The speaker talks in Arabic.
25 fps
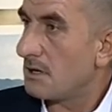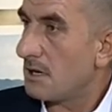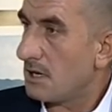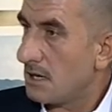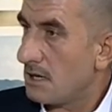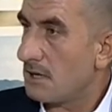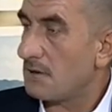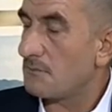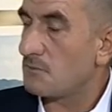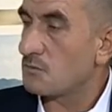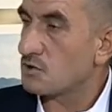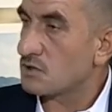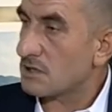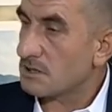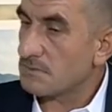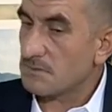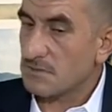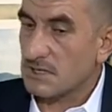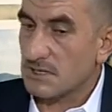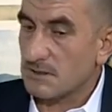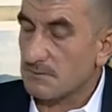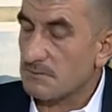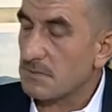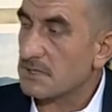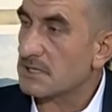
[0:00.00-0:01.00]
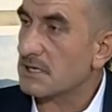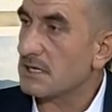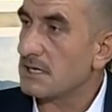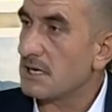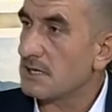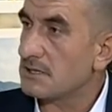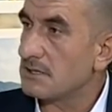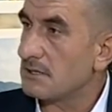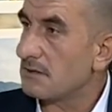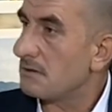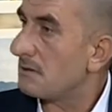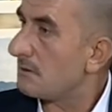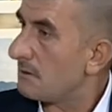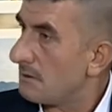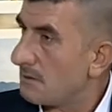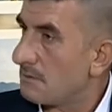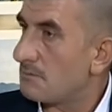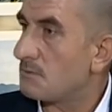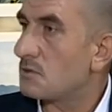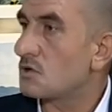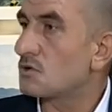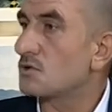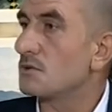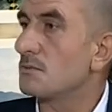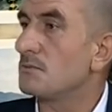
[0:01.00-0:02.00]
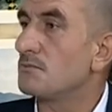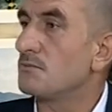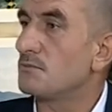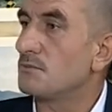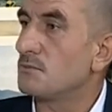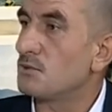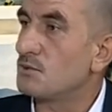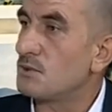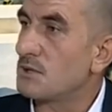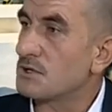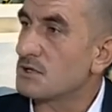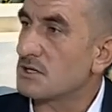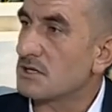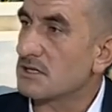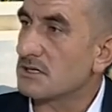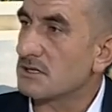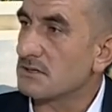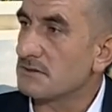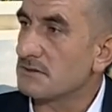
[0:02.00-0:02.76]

ايه مجرد ما كنت مكان هادئ بكتب مباشره